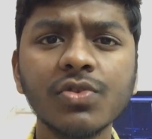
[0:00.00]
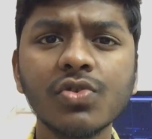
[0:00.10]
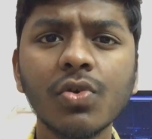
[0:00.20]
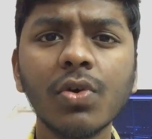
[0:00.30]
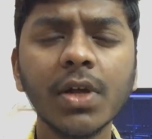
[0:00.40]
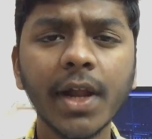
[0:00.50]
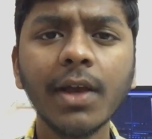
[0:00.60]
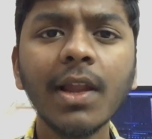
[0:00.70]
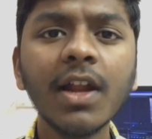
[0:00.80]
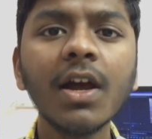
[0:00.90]
సో
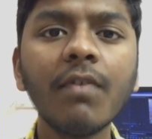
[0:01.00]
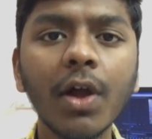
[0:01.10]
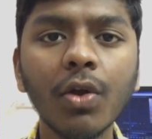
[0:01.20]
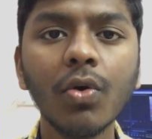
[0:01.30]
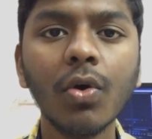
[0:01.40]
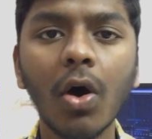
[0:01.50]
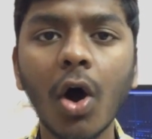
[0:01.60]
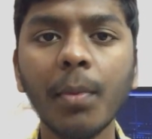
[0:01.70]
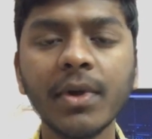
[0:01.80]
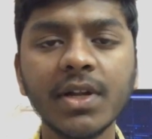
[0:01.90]
రెగ్యులర్ గా వాళ్ళు
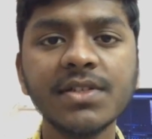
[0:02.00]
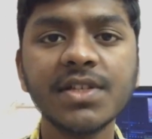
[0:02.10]
ఆపరేటింగ్